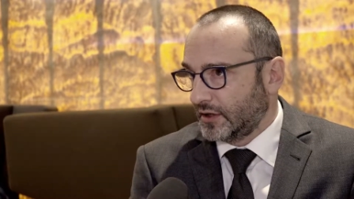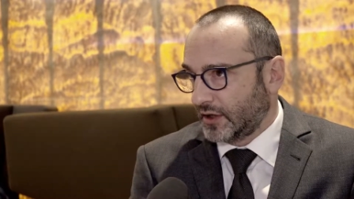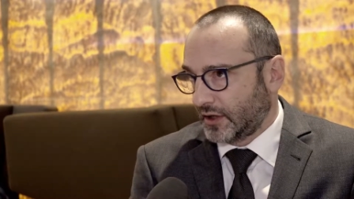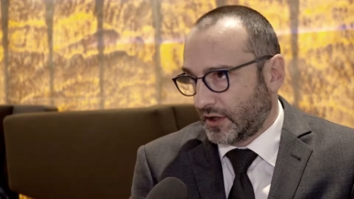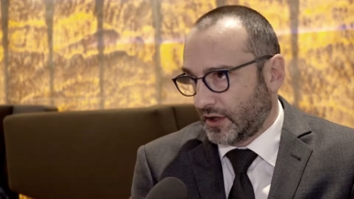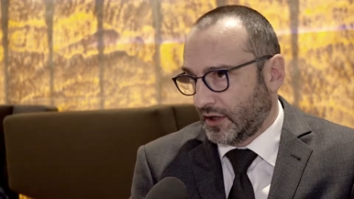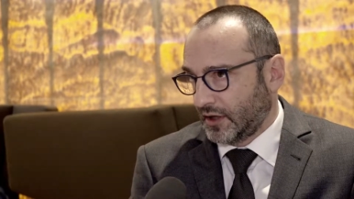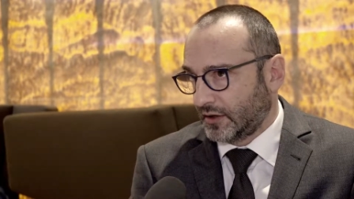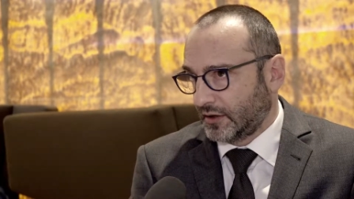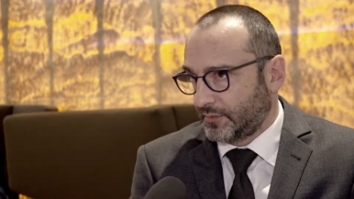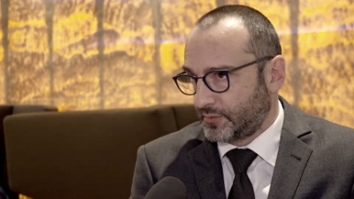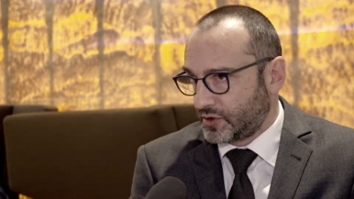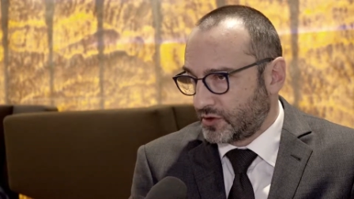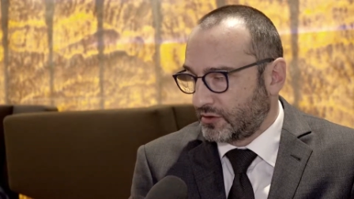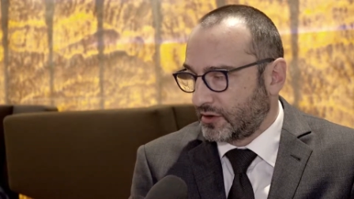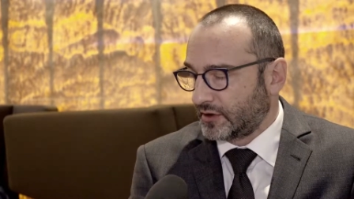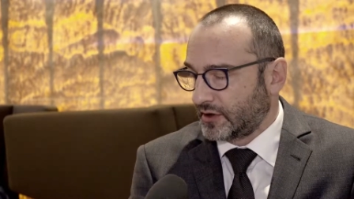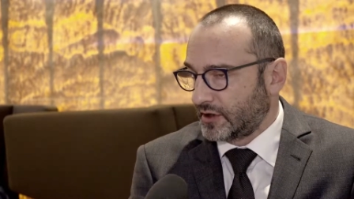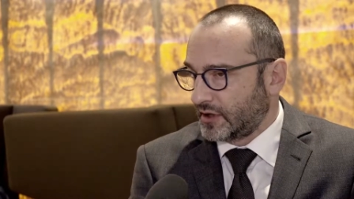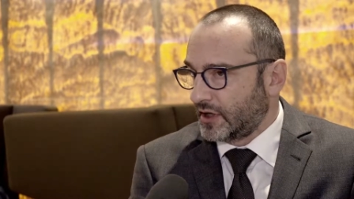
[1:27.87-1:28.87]
takie jak na
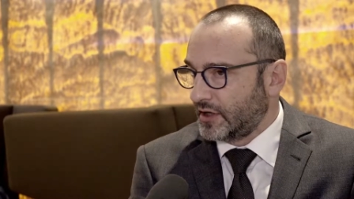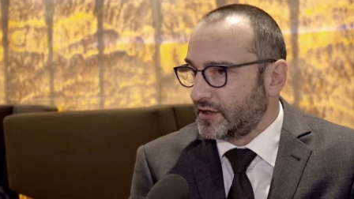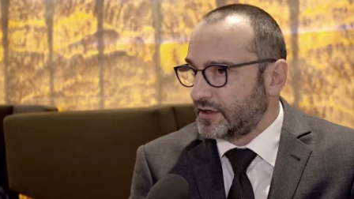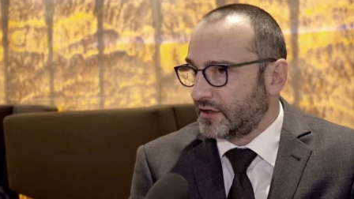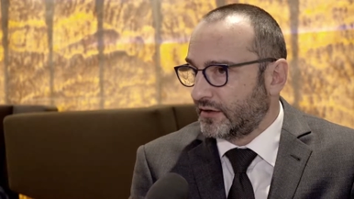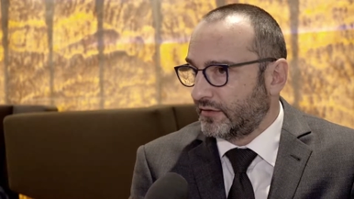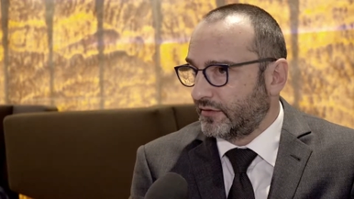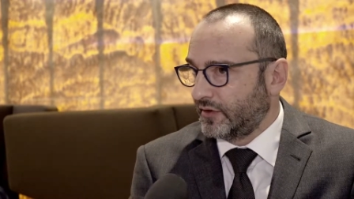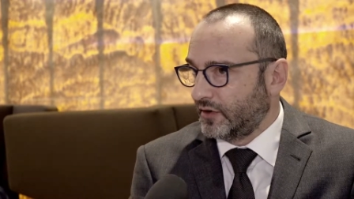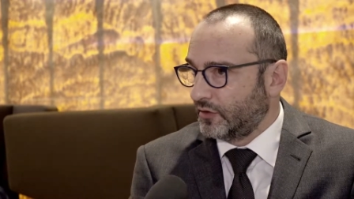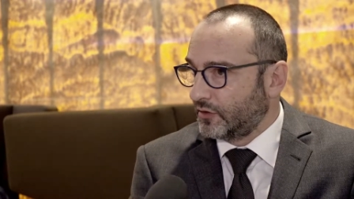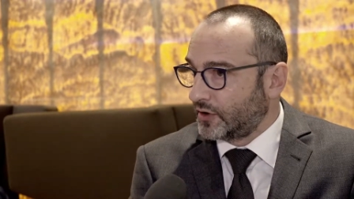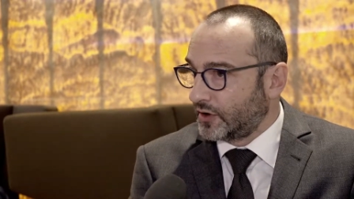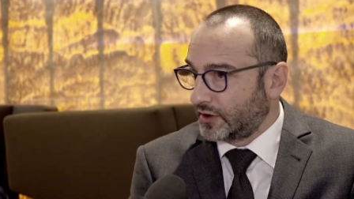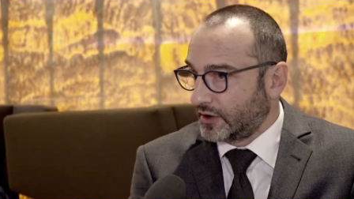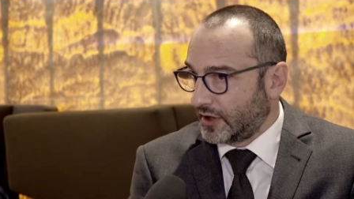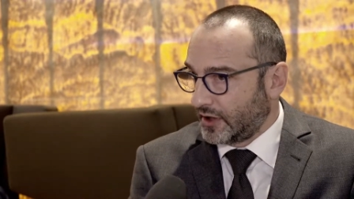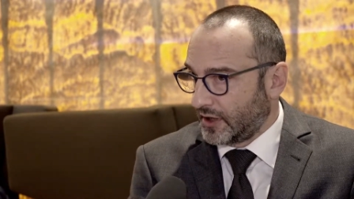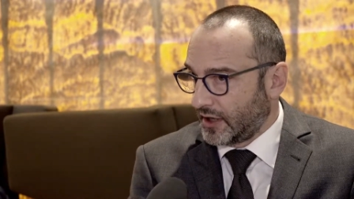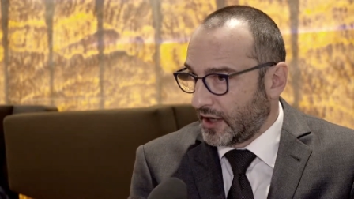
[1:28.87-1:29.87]
przykład analiza
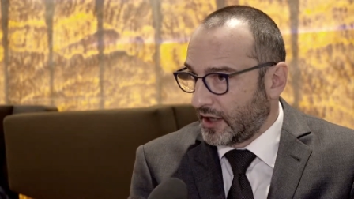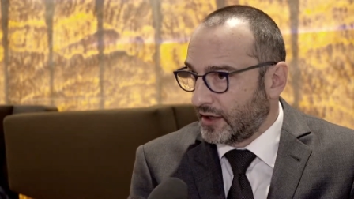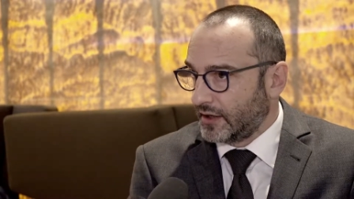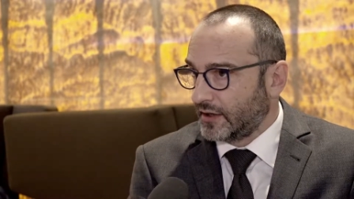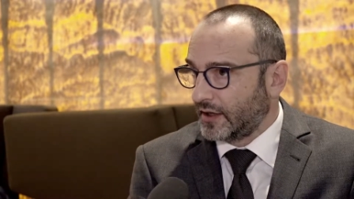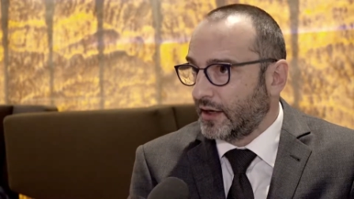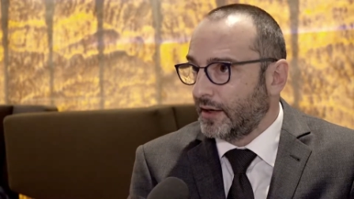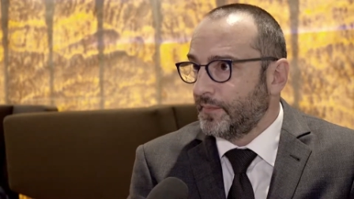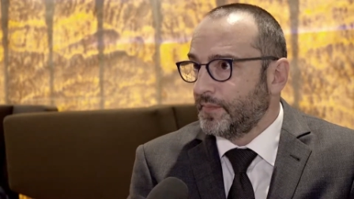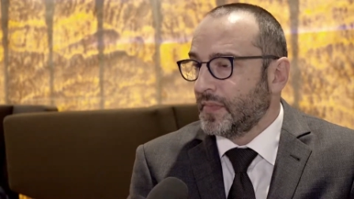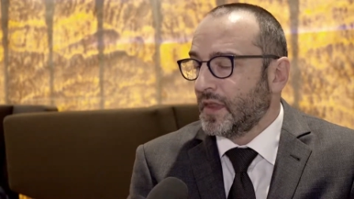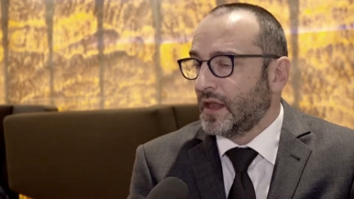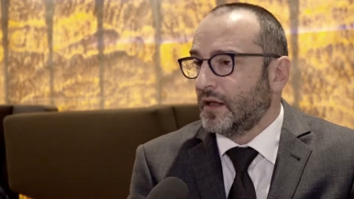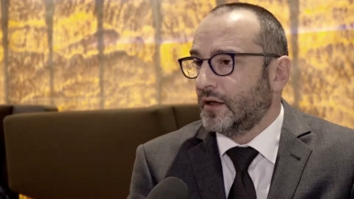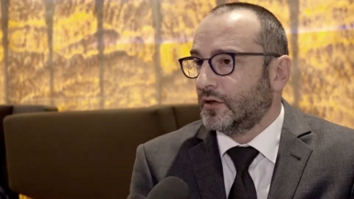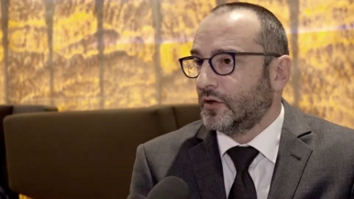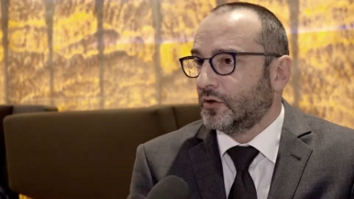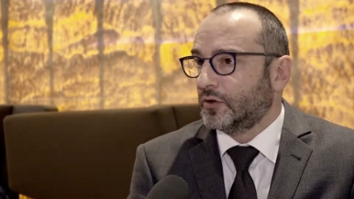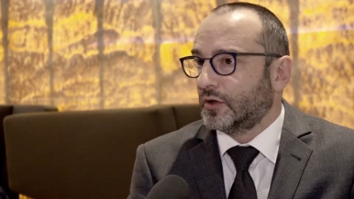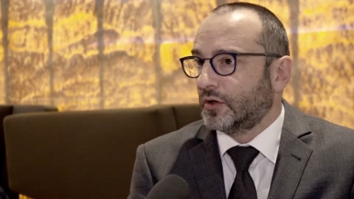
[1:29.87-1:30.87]
wielokryterialna,
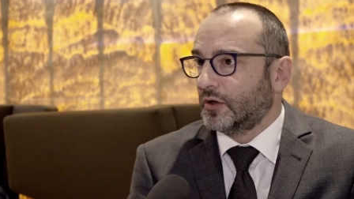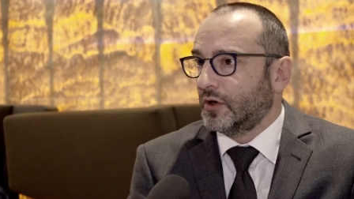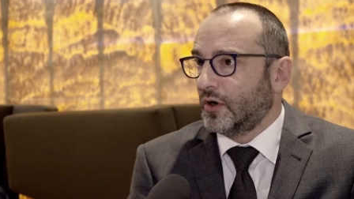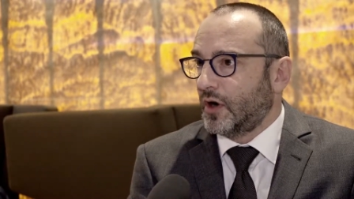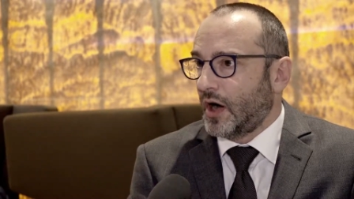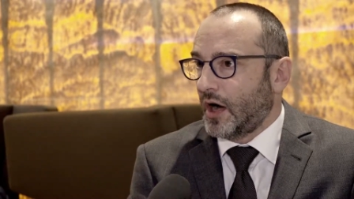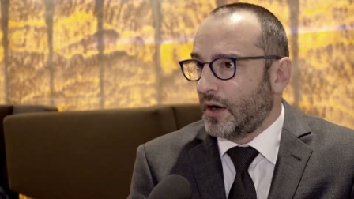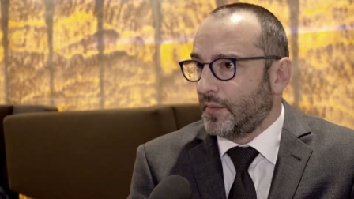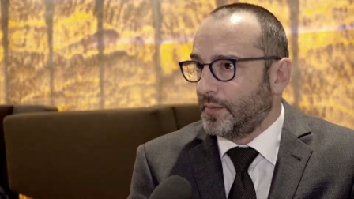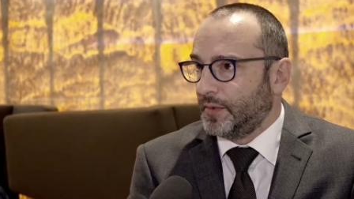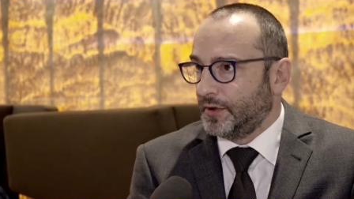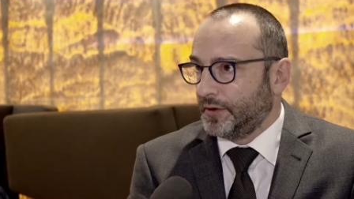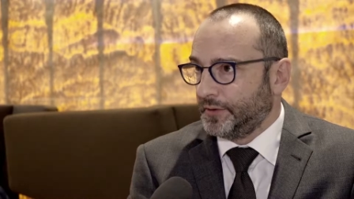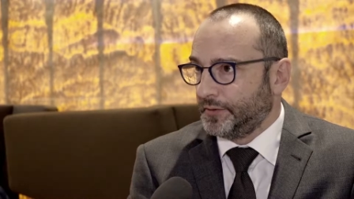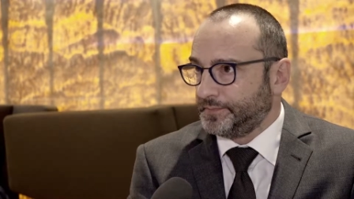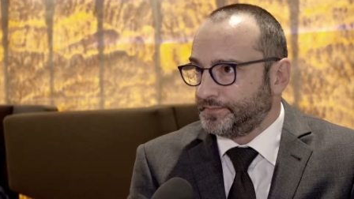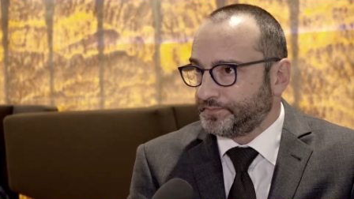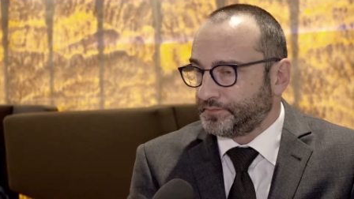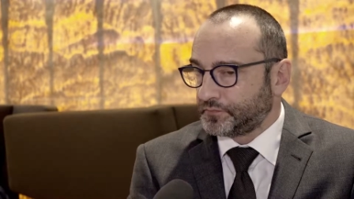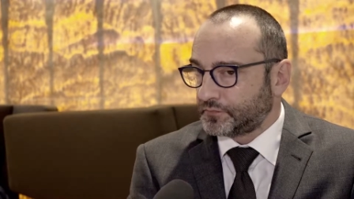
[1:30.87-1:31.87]
do tego,
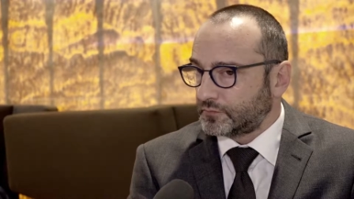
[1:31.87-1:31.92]
aby